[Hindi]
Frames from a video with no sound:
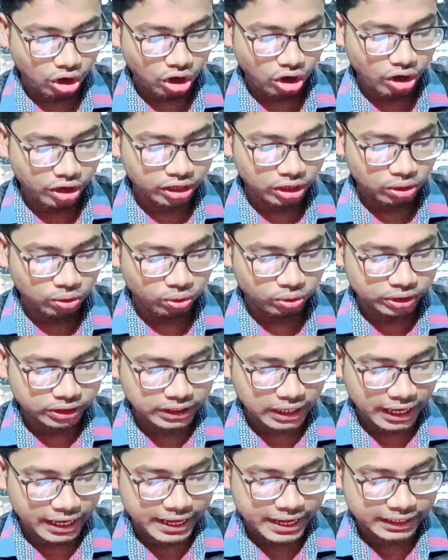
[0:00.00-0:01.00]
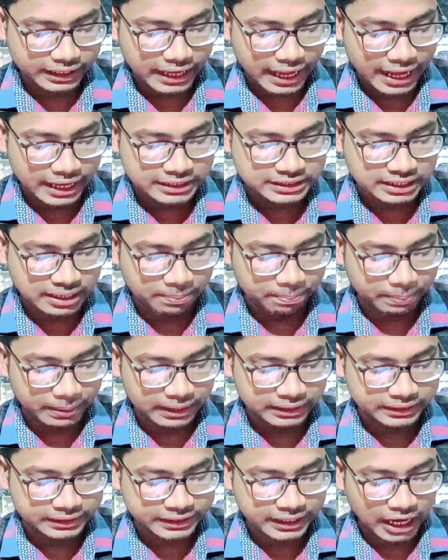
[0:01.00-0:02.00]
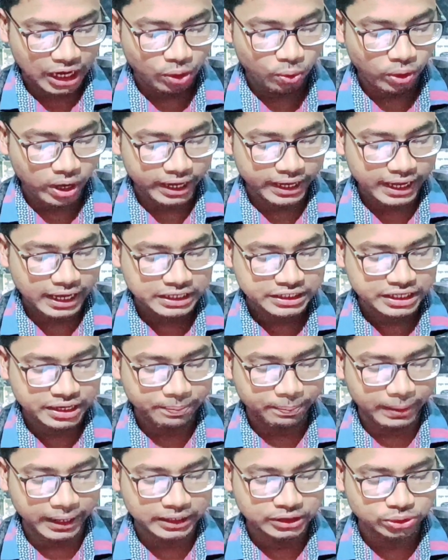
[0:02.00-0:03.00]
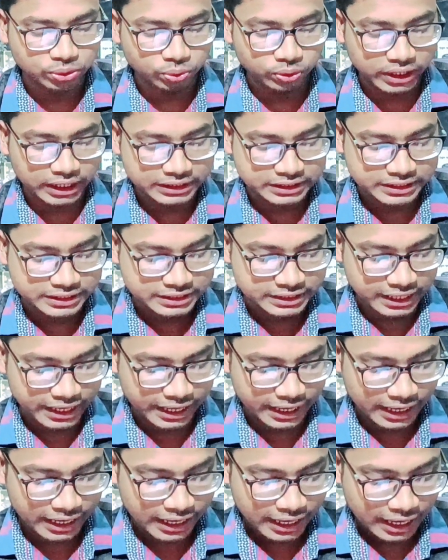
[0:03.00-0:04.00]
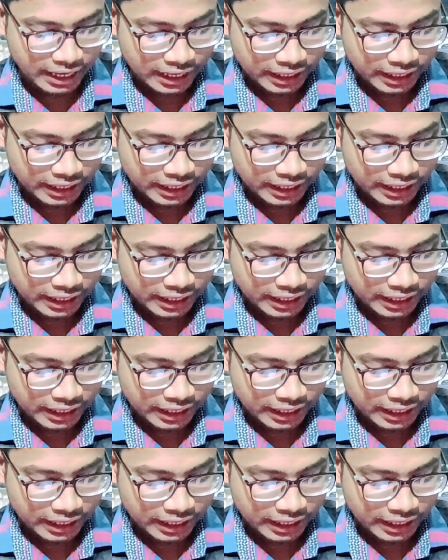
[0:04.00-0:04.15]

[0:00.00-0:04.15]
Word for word: और लोन का एक एग्जाम्पल दिया हुआ है ये फालतू का चीज़ें हैं